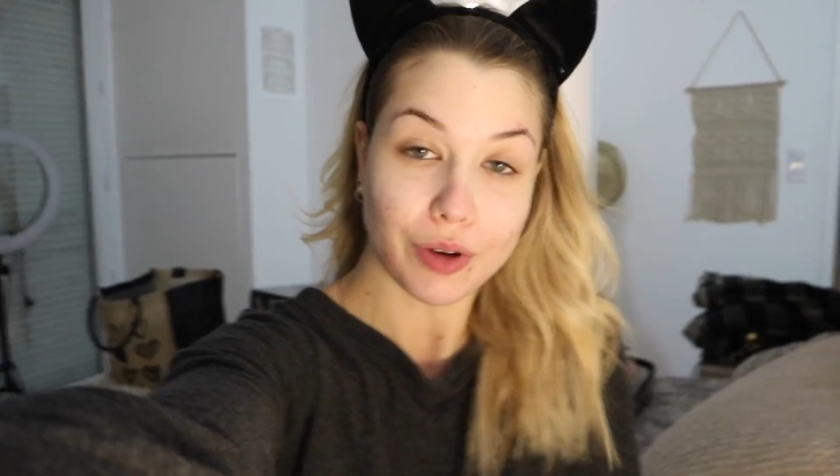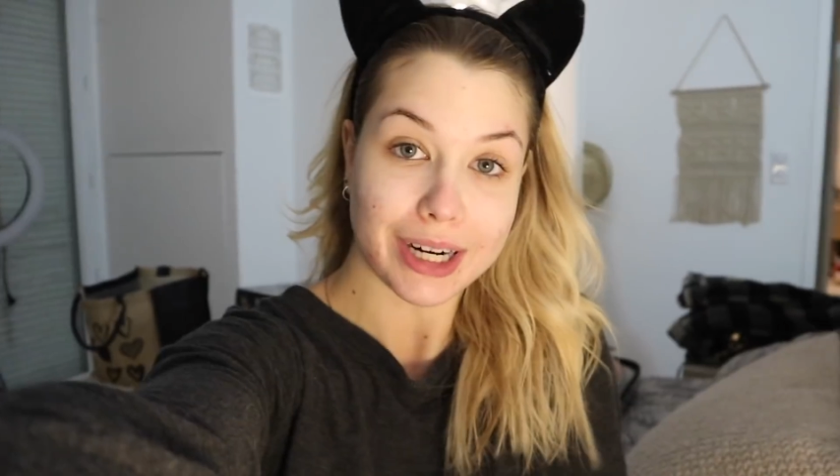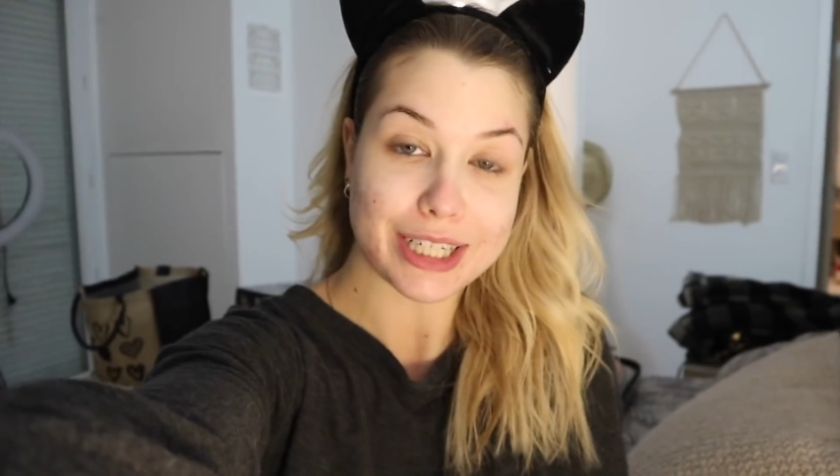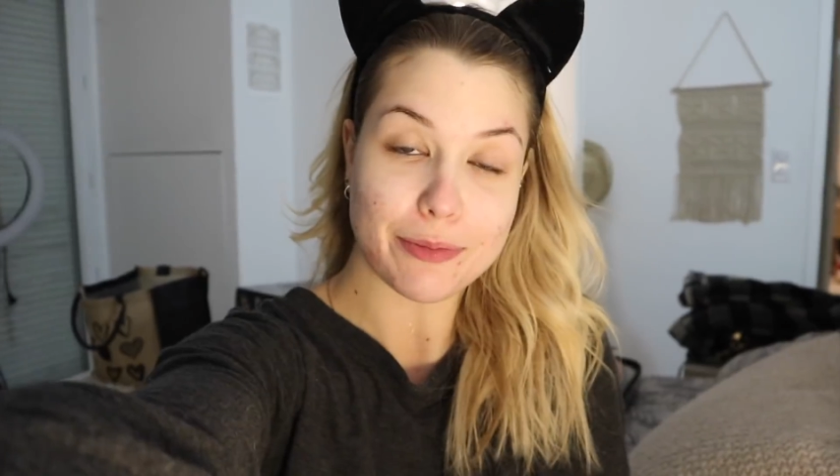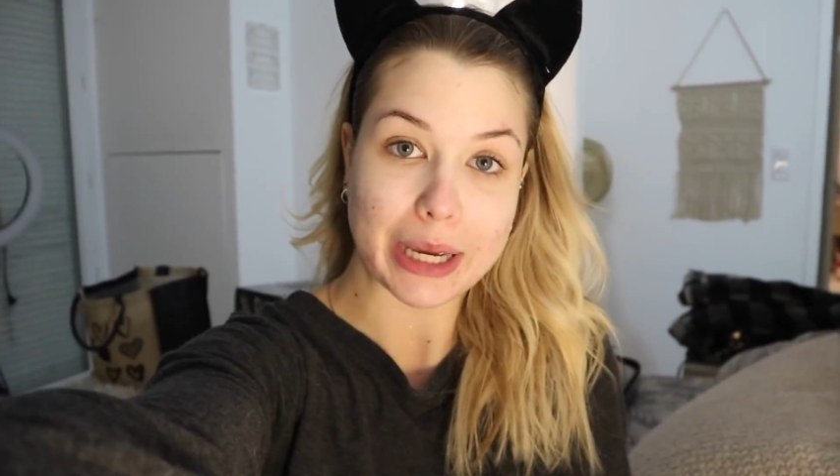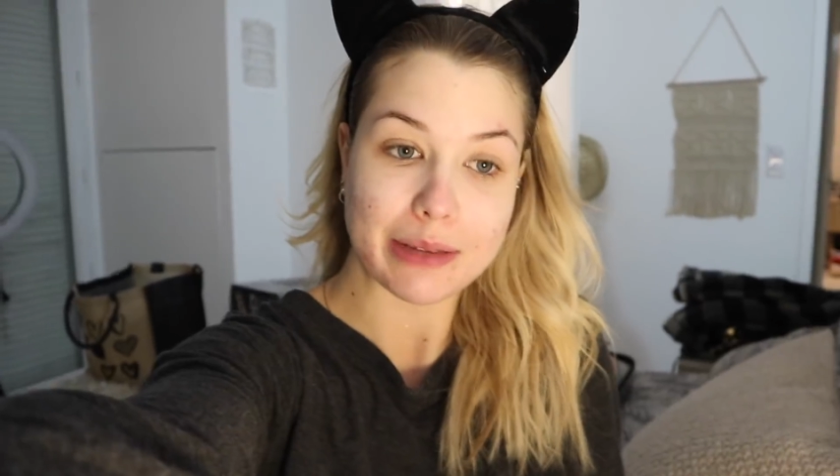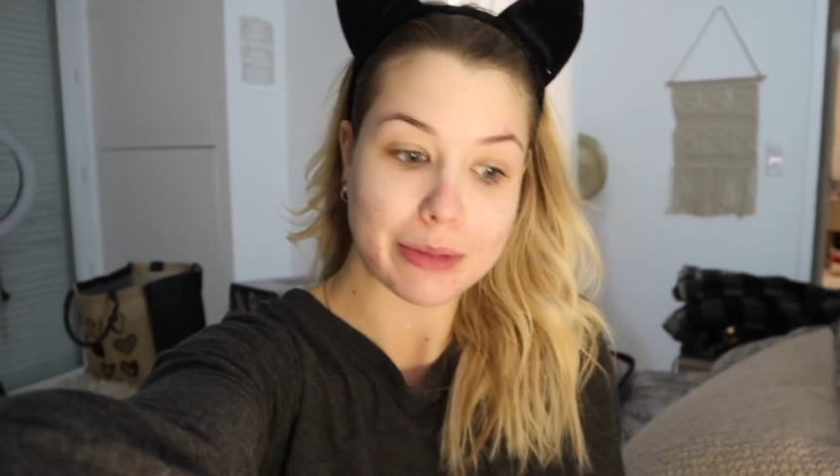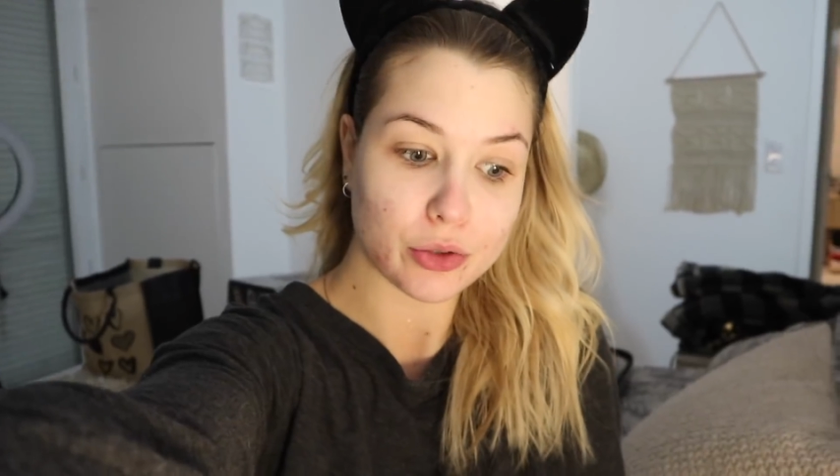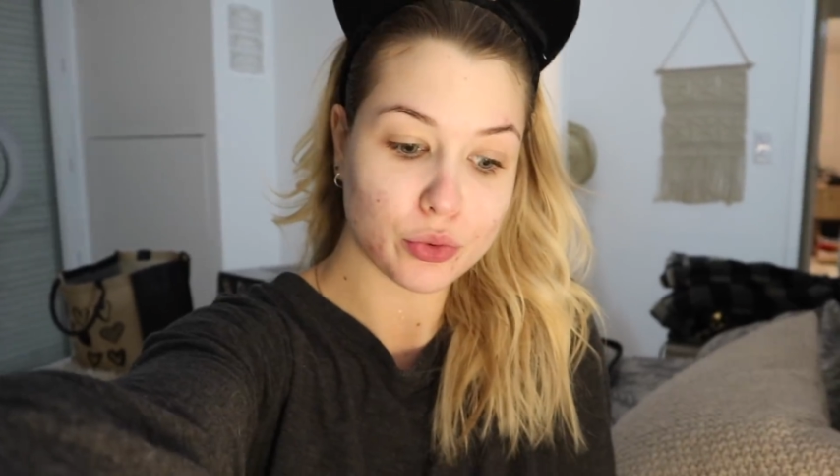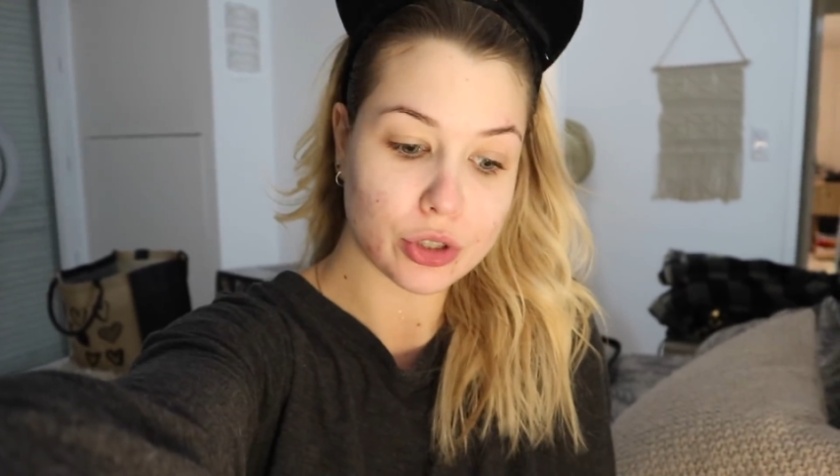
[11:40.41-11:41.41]
Voilà j'ai pris
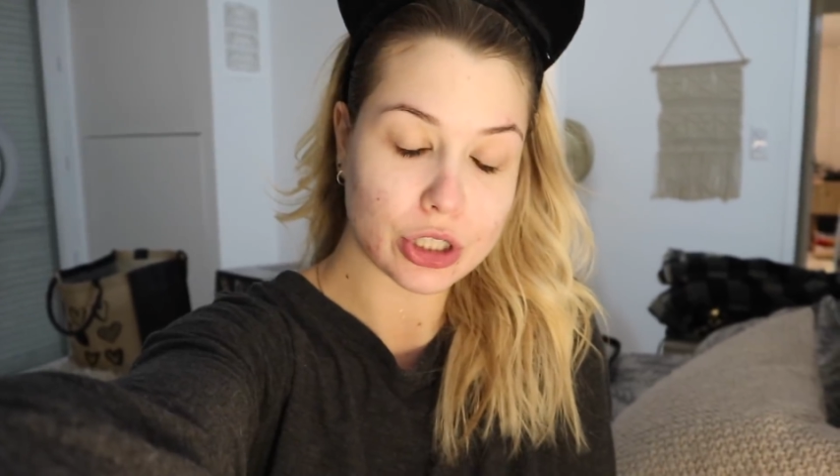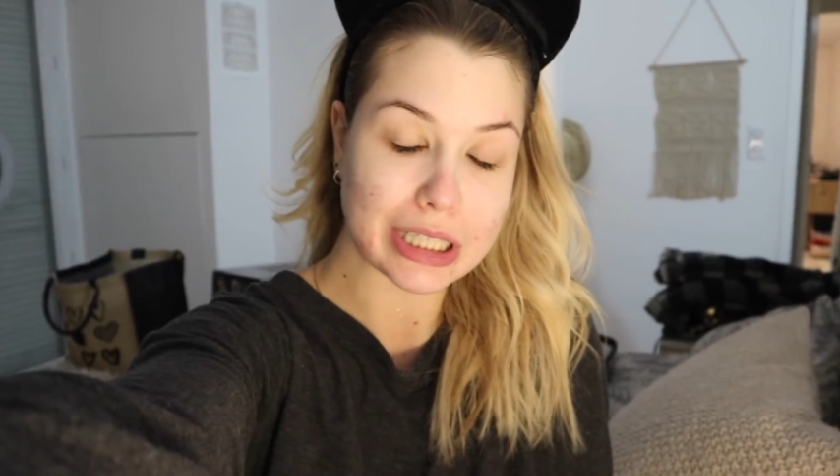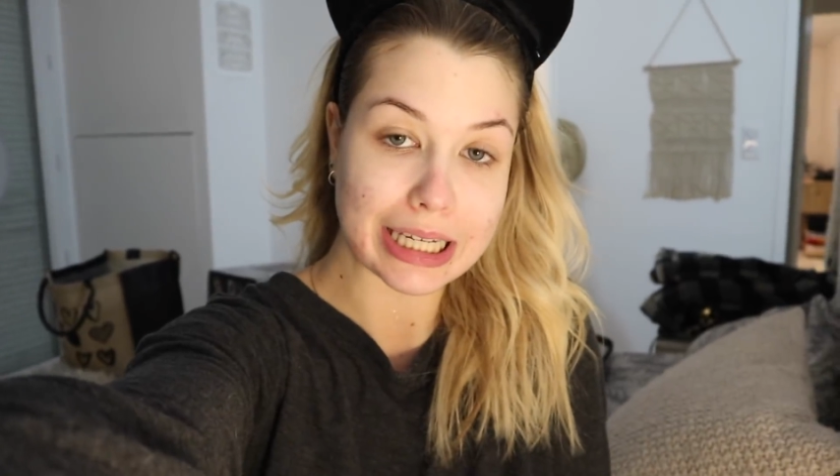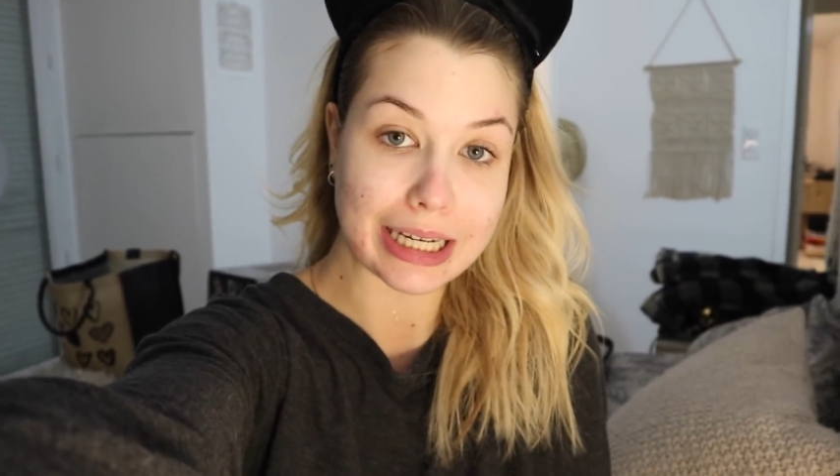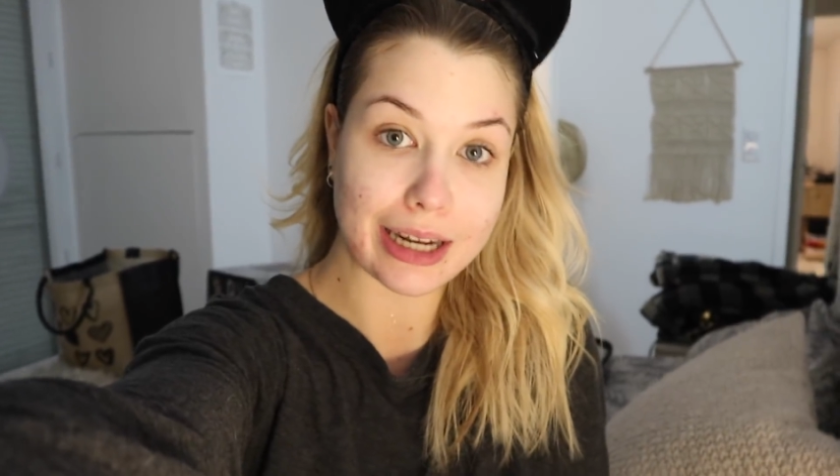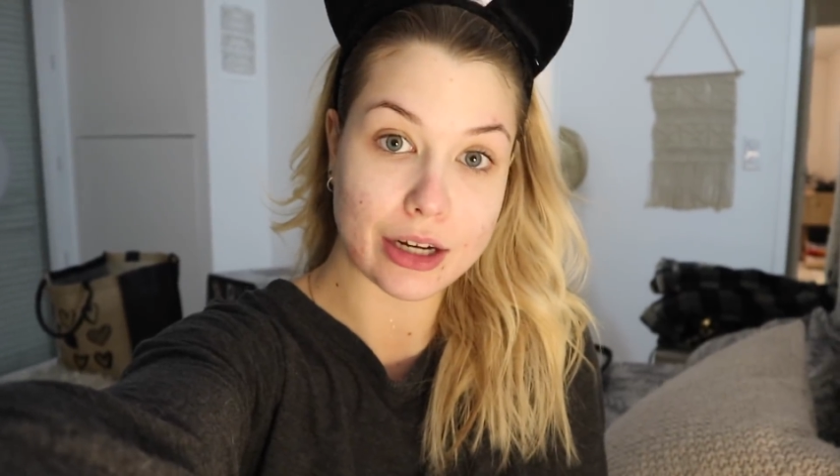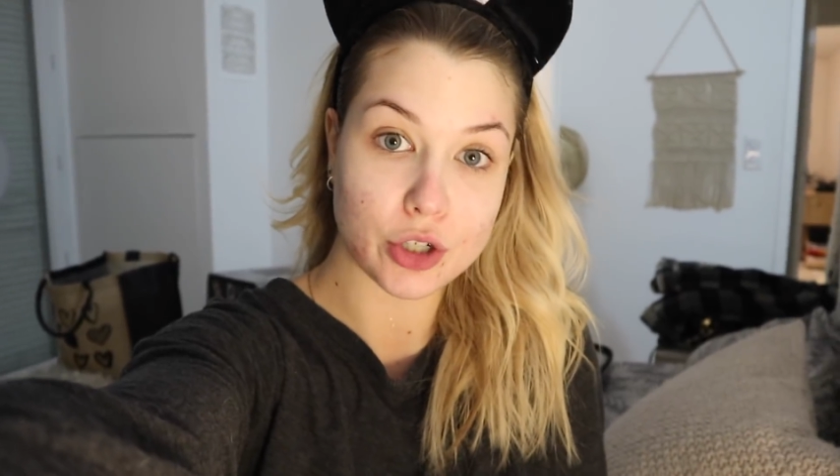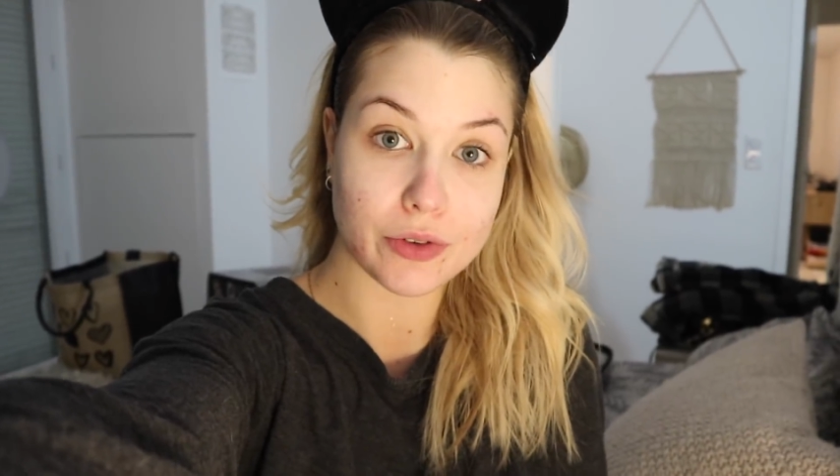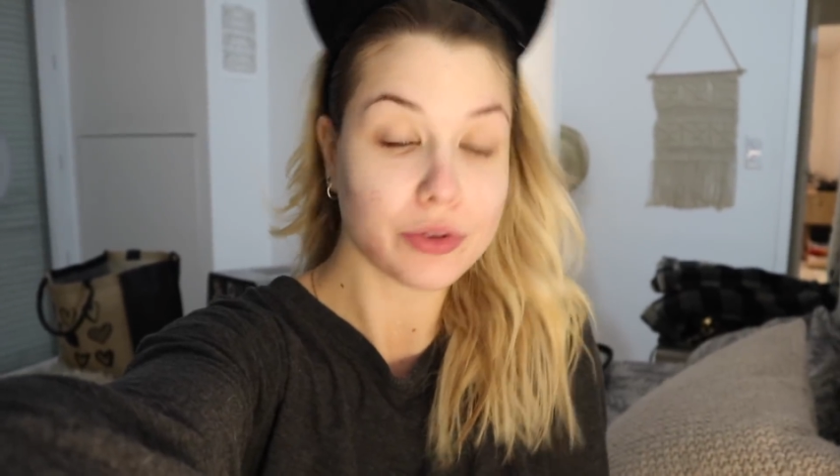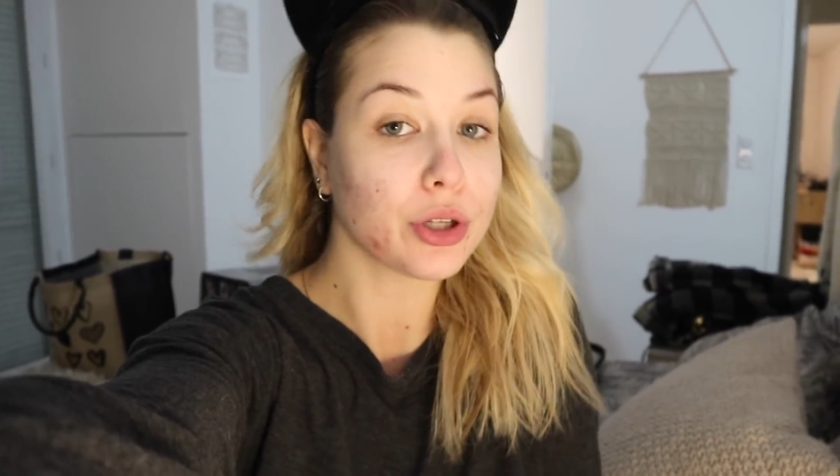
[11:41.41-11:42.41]
ma douche et là
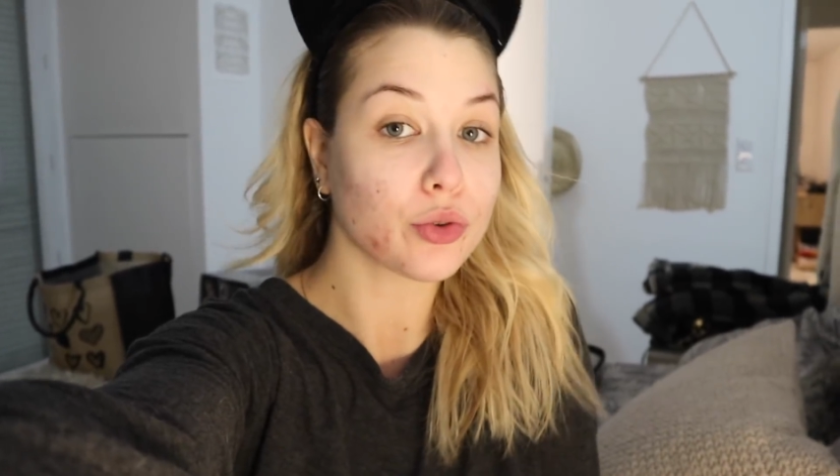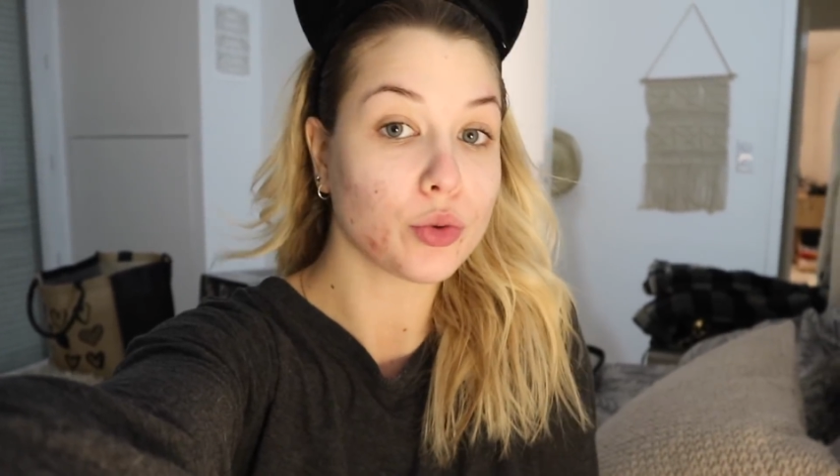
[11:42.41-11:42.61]
je vais finir